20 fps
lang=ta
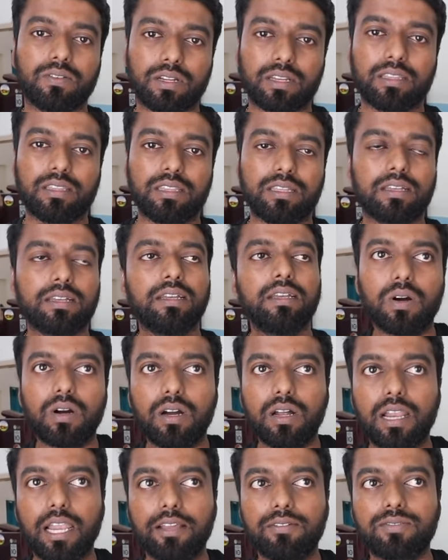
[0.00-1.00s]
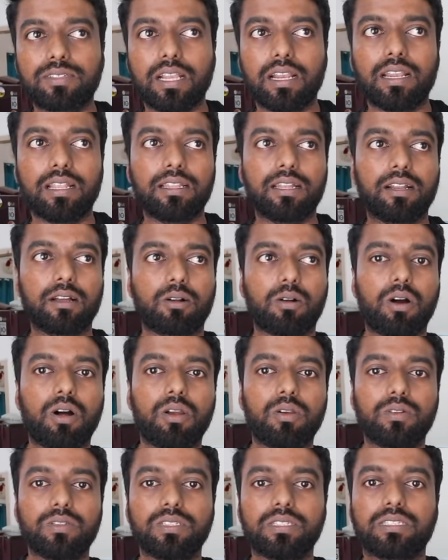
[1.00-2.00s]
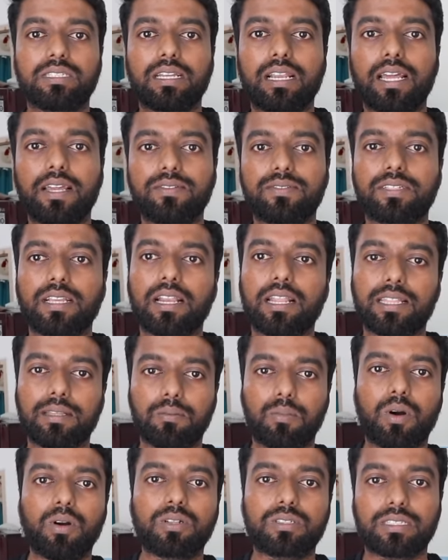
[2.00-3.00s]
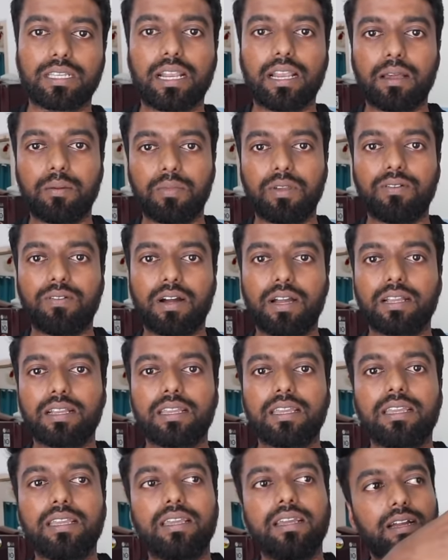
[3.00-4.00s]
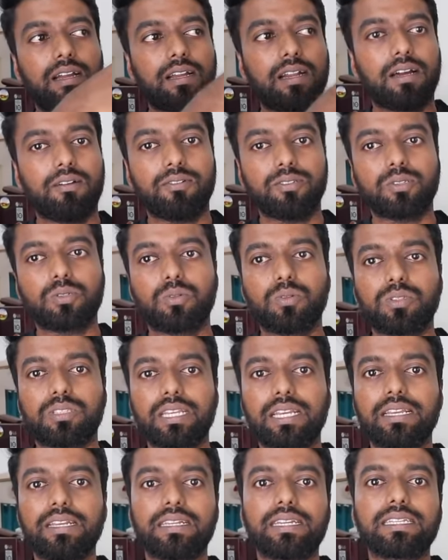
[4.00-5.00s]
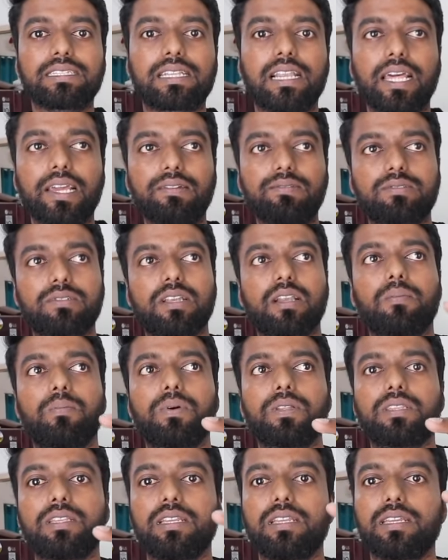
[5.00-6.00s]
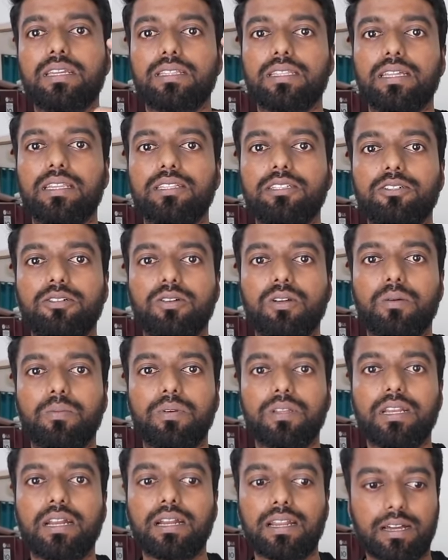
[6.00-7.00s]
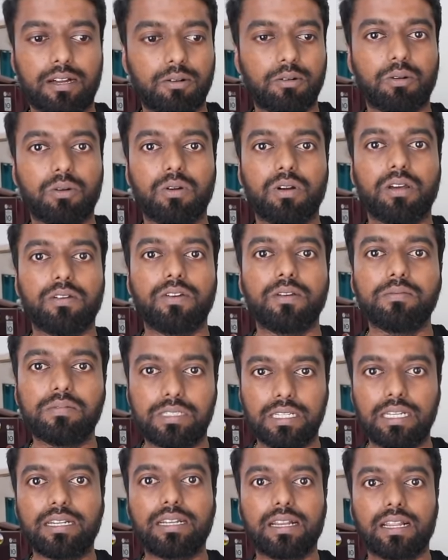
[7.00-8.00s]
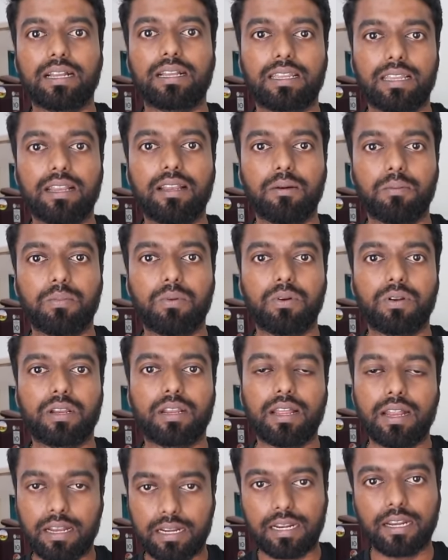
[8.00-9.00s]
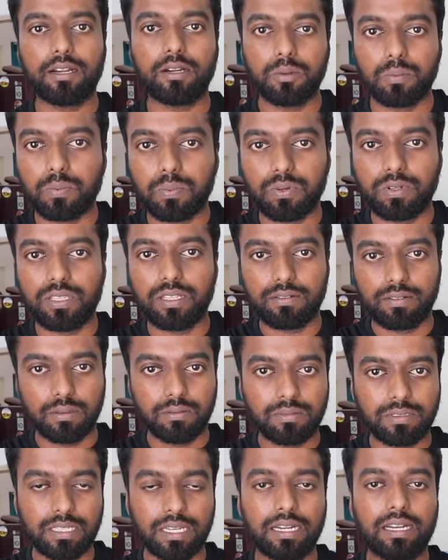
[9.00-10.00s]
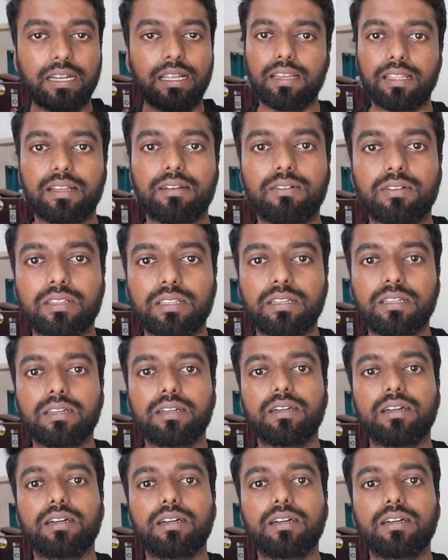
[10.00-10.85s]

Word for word: வரும் வருது லைஃப் இருந்து எனக்கு கால் வந்துச்சு லைஃப் செல் அந்த பாக்ஸ் எல்லாமே வாங்கி நான் வந்து கொடுத்துட்டேன் இன்கேஸ் லைஃப் செல் பற்றி நீங்கள் தெரிஞ்சுக்கணும் அப்படின்னா நான் உங்களோட வெப்சைட் நான் கீழே போடுறேன் ட்ரை டு புட் த வெப்சைட் நீங்கள் வந்து